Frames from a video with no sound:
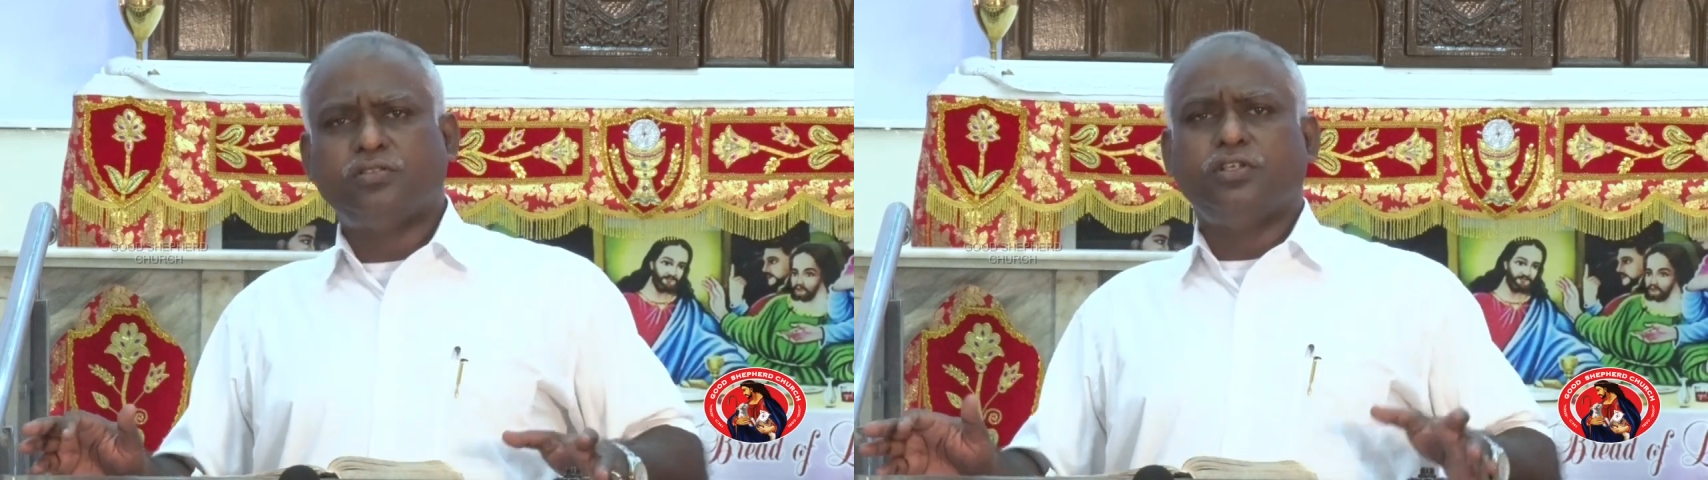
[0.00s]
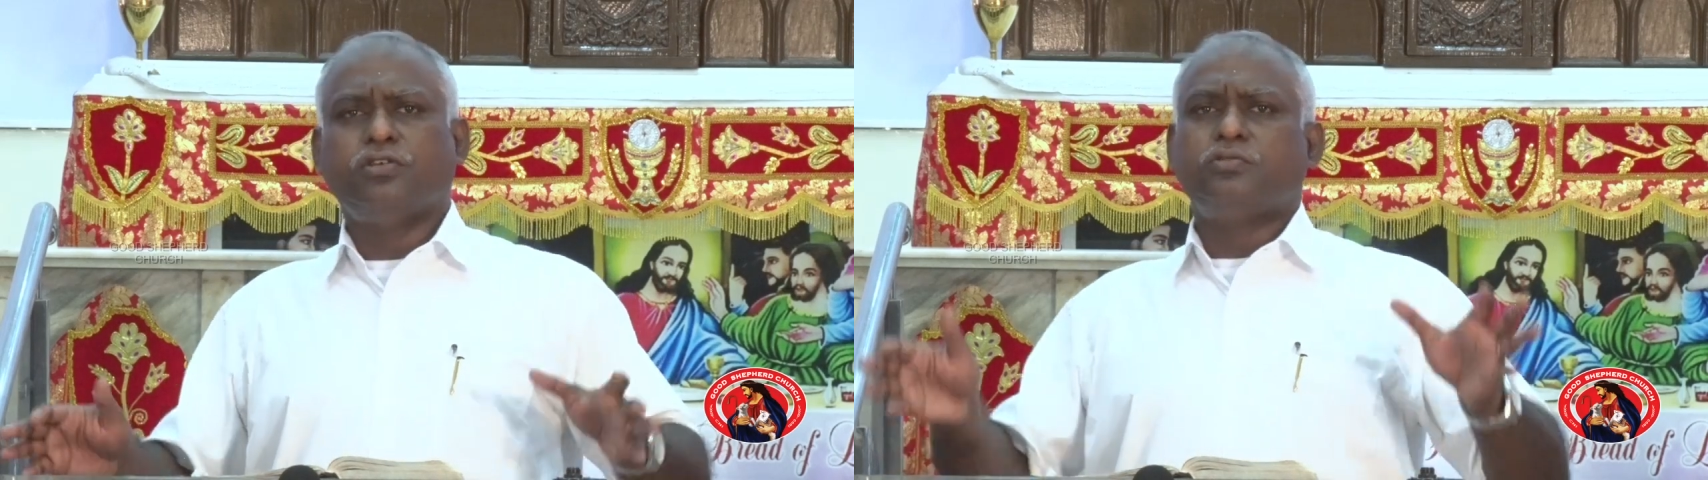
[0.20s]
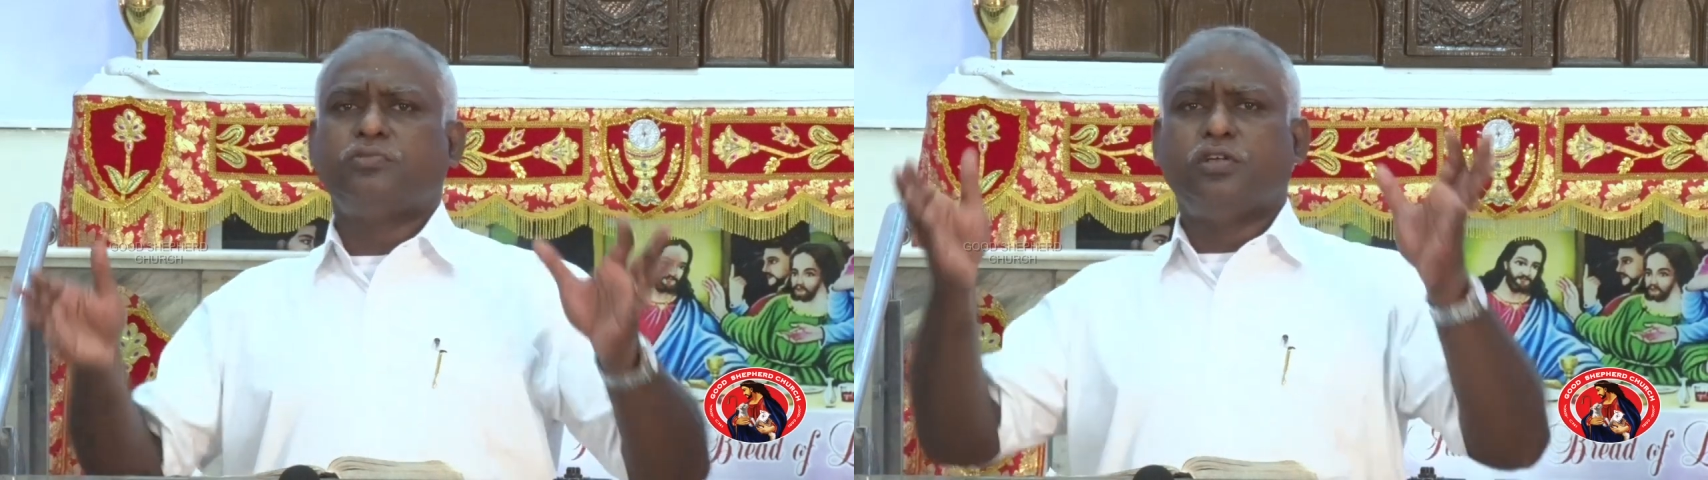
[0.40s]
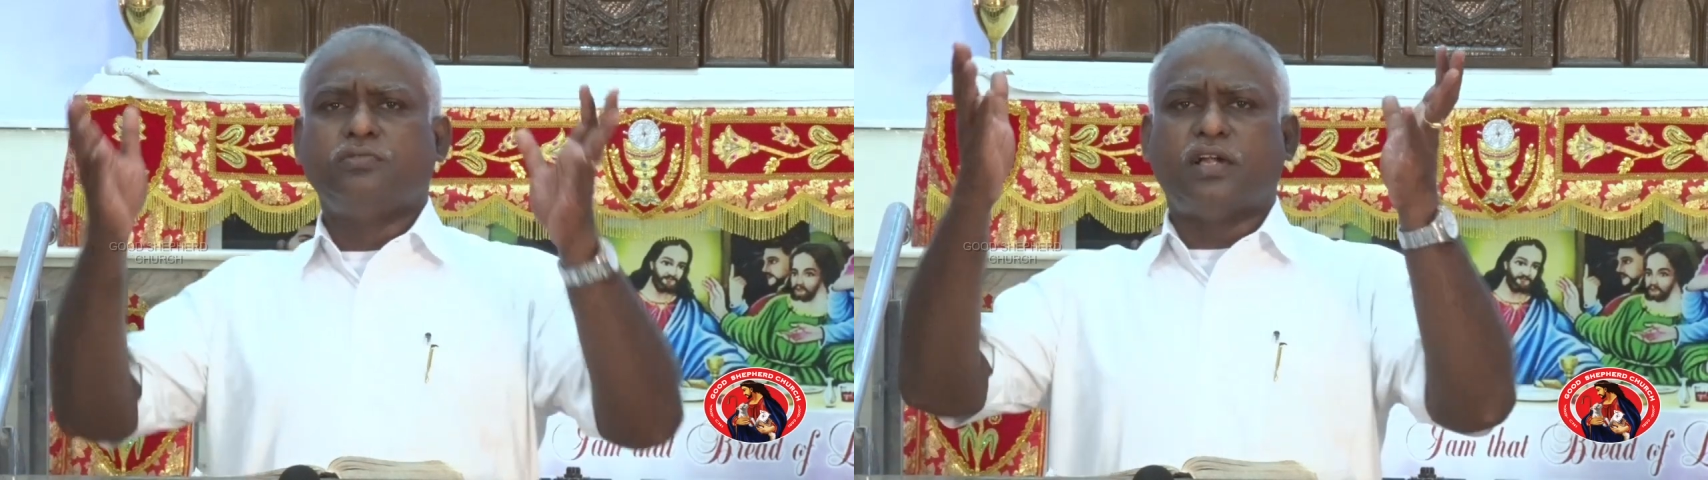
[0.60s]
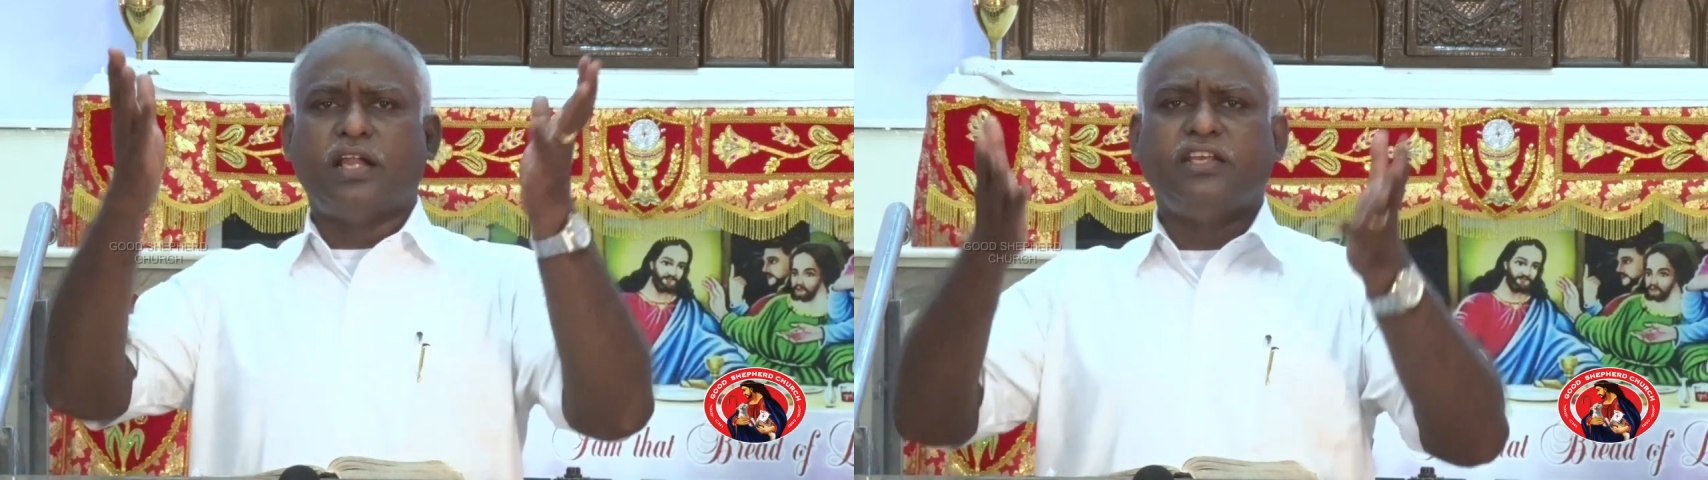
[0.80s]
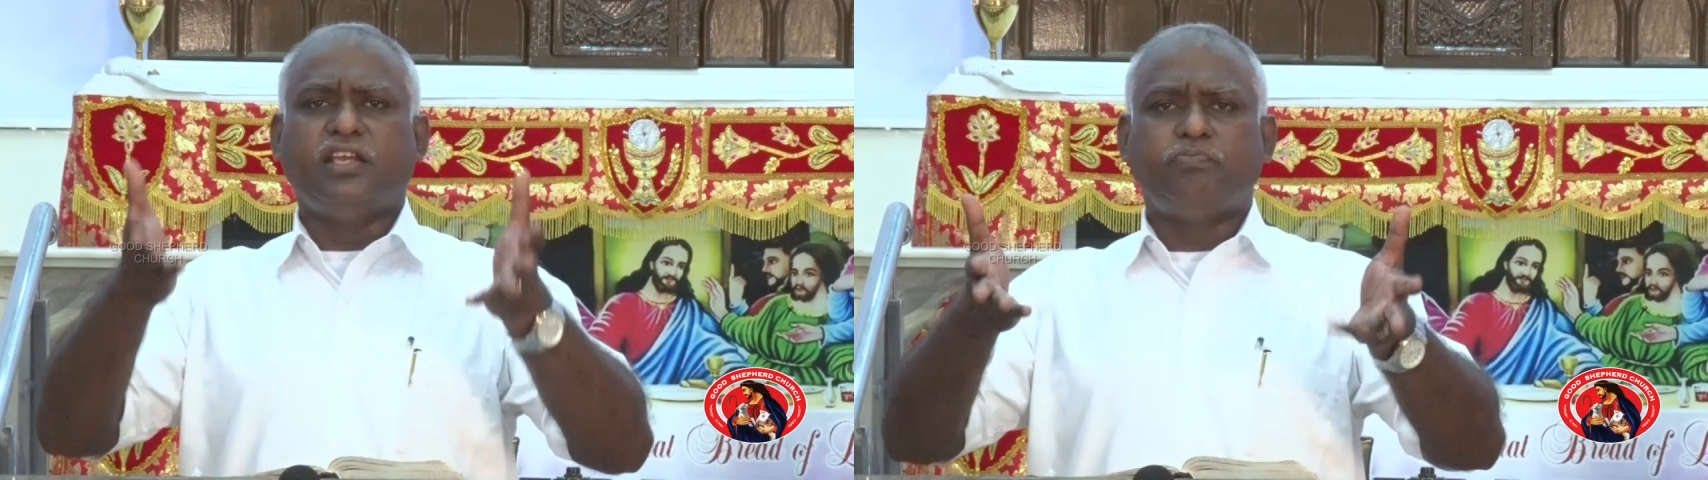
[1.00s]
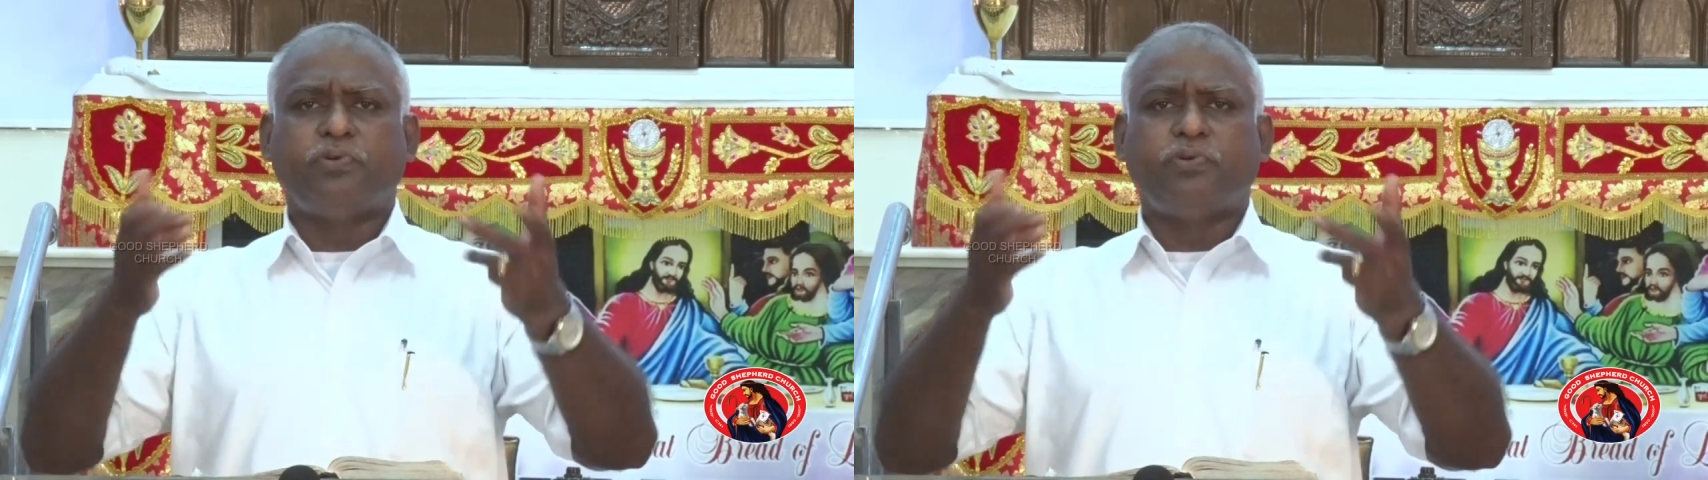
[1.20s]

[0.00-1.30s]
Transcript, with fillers: தீயோர் மேலும் மலையை